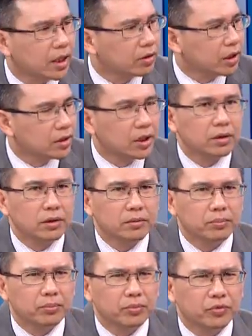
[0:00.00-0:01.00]
要年线
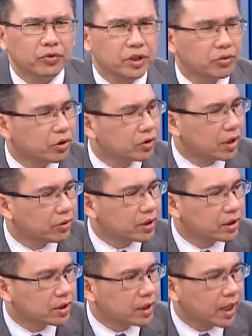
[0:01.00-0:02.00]
附近会有稍微
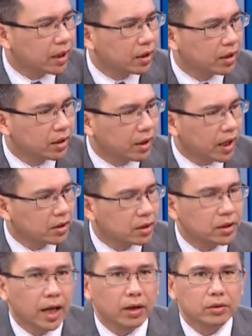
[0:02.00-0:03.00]
撑一下。安
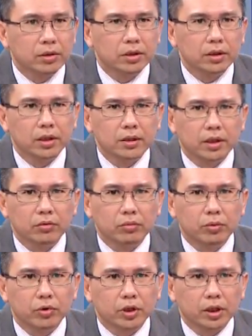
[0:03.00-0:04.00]
诚药今天再度
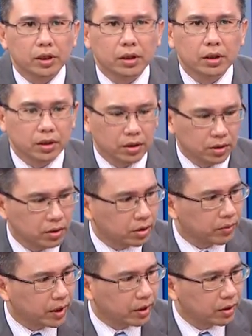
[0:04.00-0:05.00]
破底，对
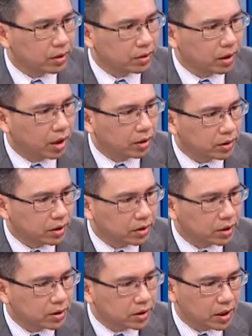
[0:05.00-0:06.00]
不对？好，等
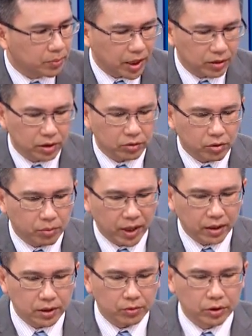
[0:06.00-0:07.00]
等这些标的我们
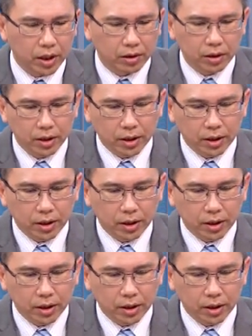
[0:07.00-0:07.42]
帮你掌握到，